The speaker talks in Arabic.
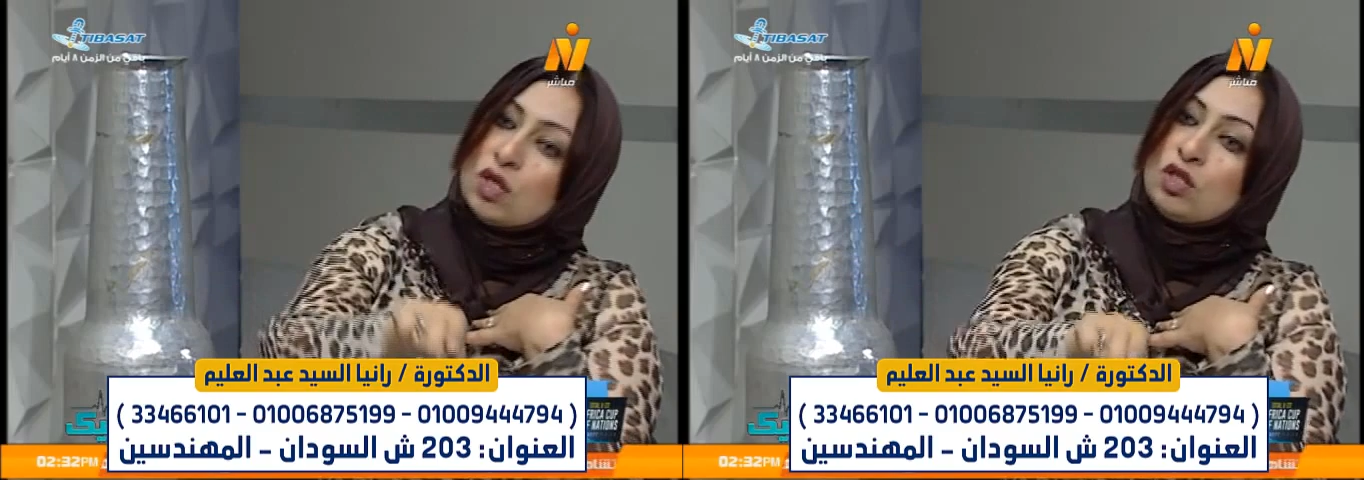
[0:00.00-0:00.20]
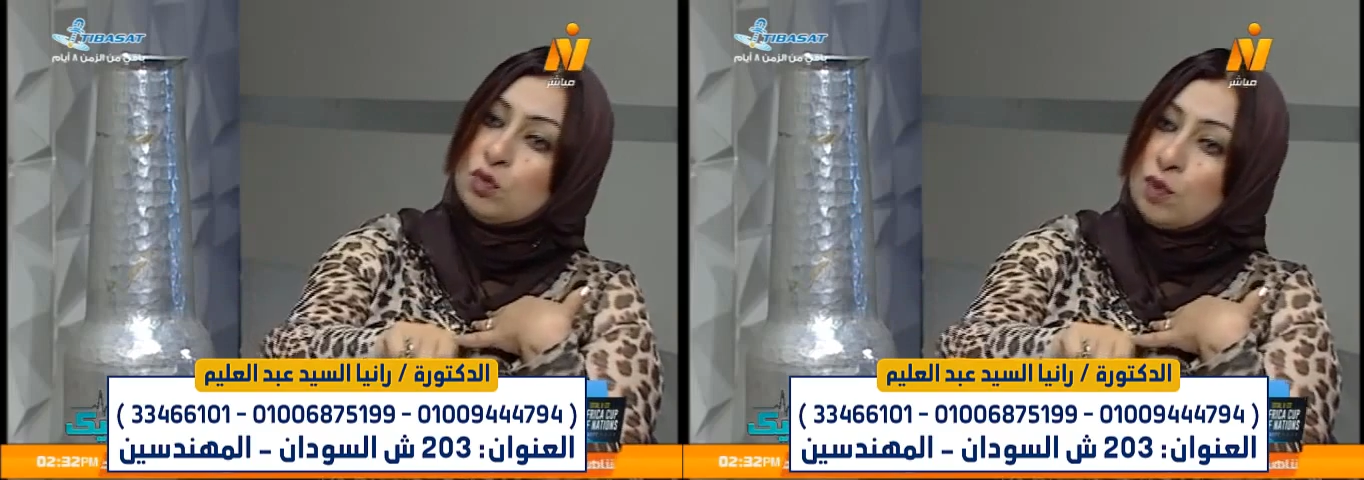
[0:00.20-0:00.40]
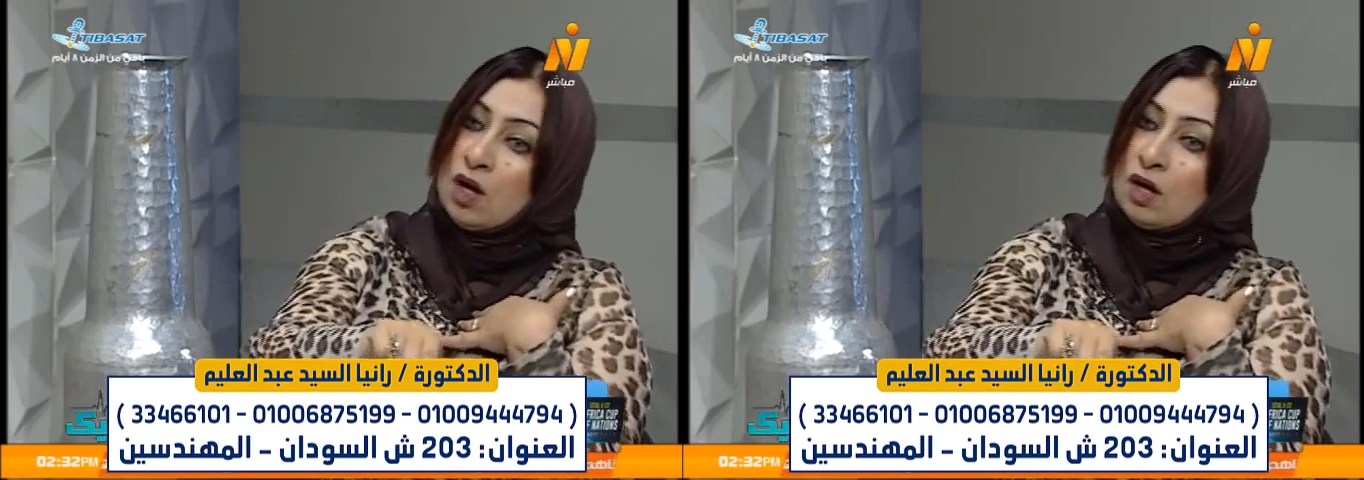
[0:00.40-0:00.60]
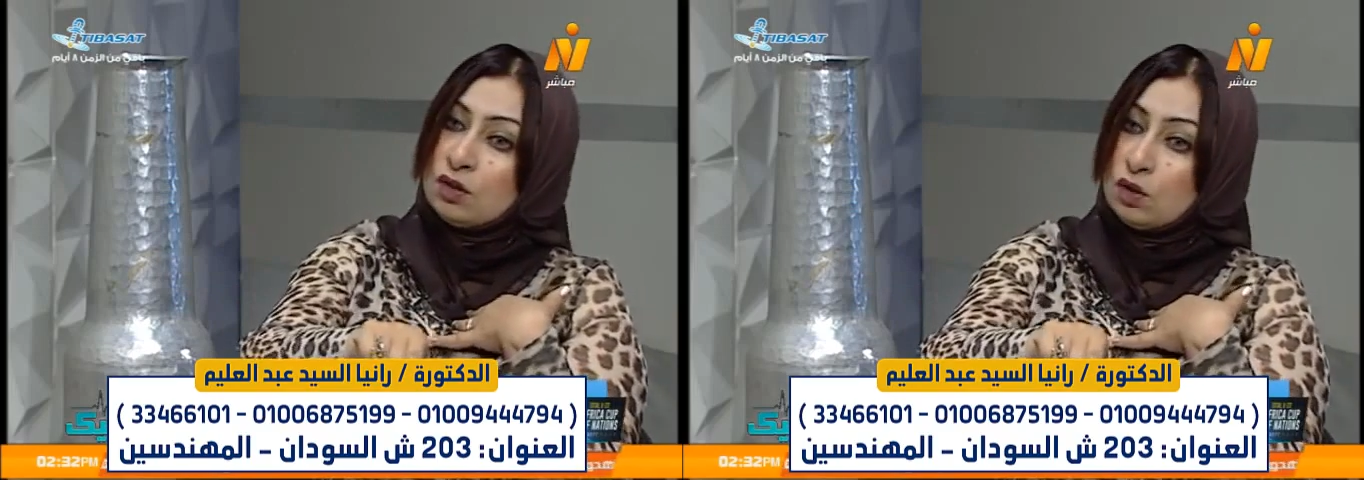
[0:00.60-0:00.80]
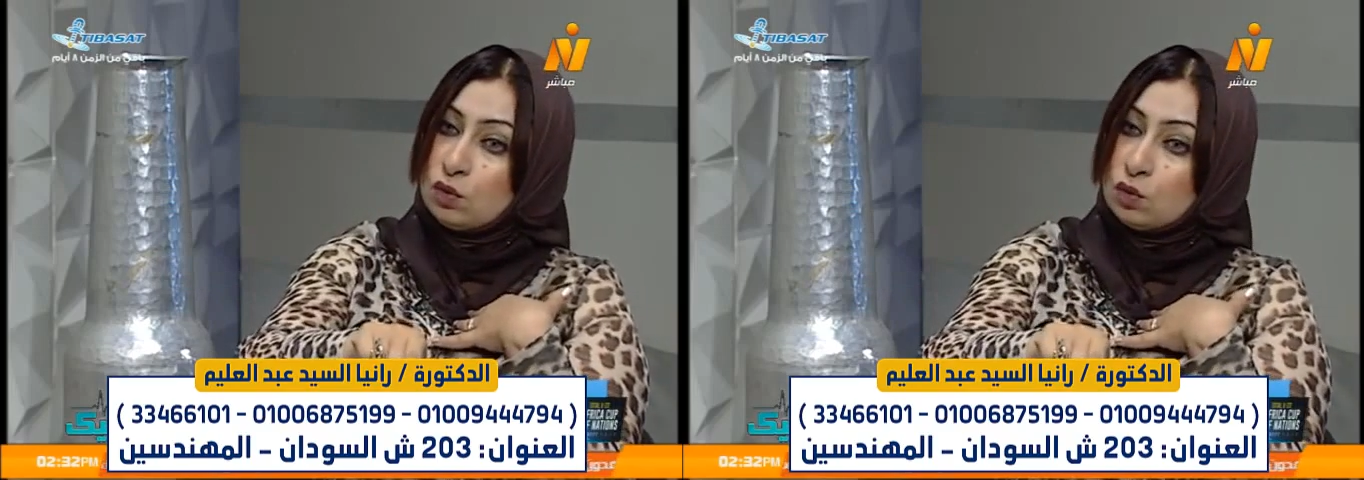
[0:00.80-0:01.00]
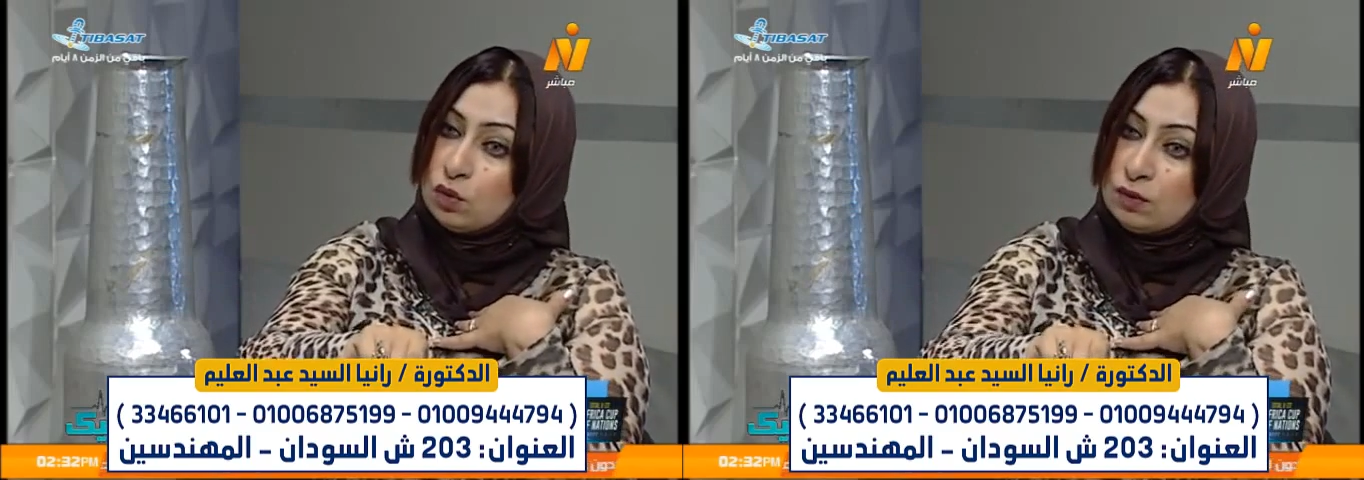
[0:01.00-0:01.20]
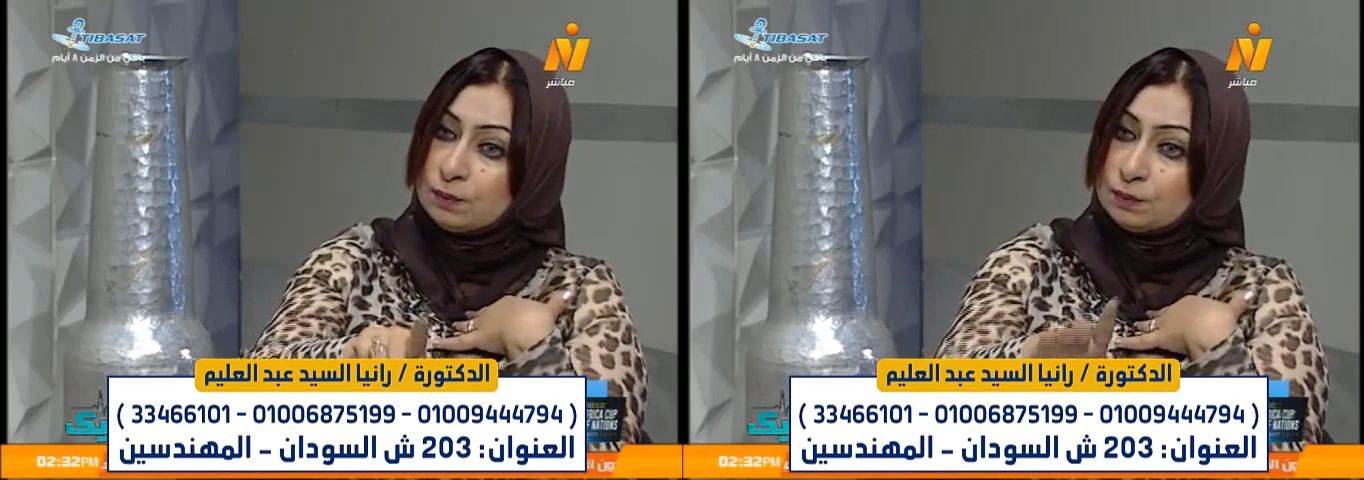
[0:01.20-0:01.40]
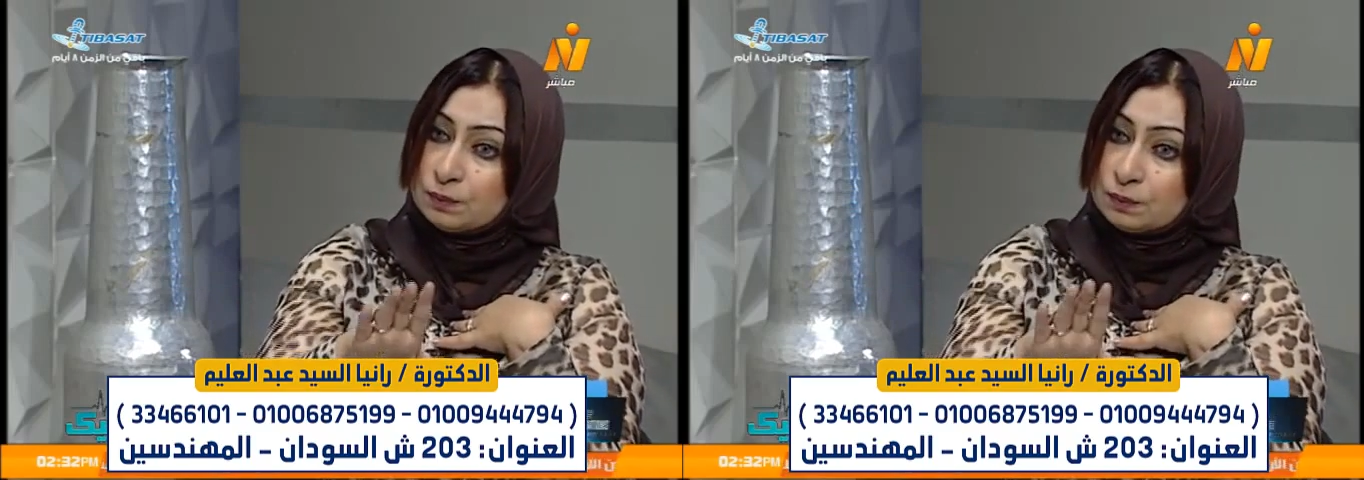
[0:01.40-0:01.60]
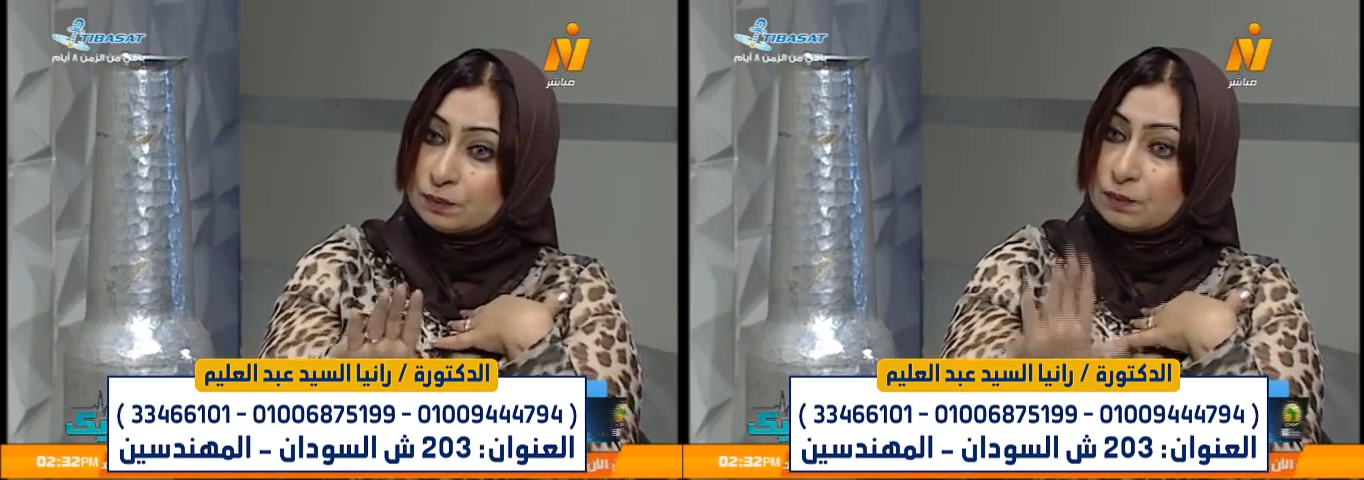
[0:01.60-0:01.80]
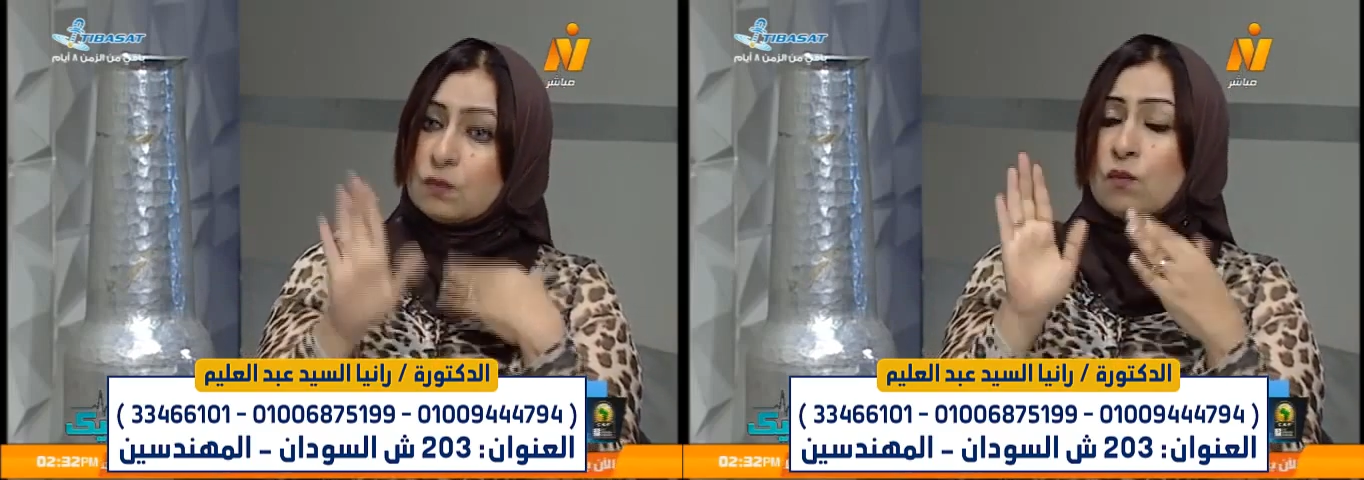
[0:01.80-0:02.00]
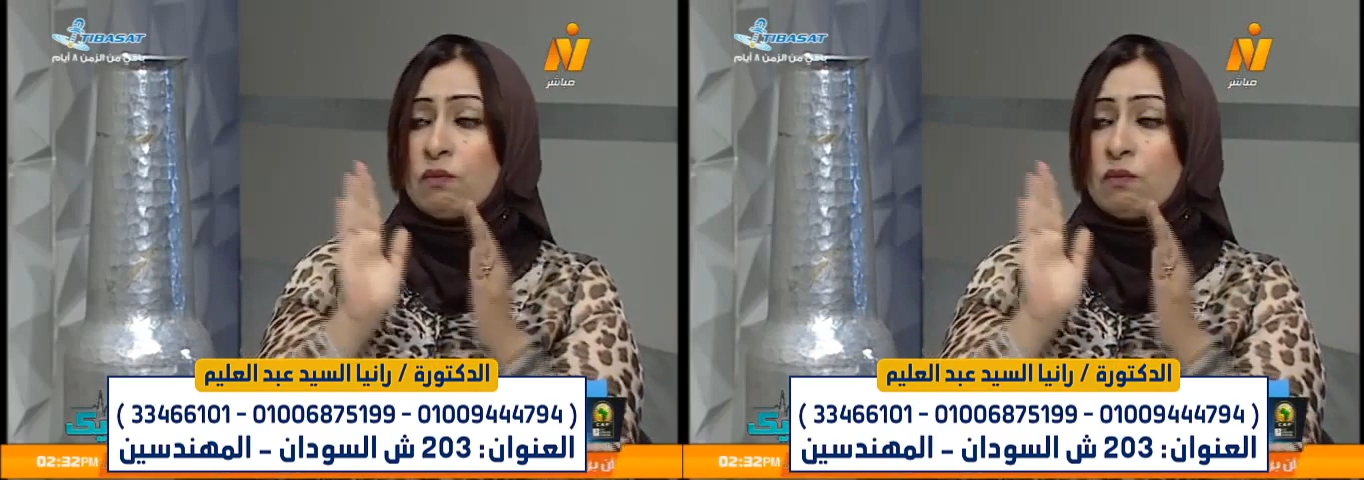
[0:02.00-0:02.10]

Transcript: احنا عندنا في تقنيه حديثه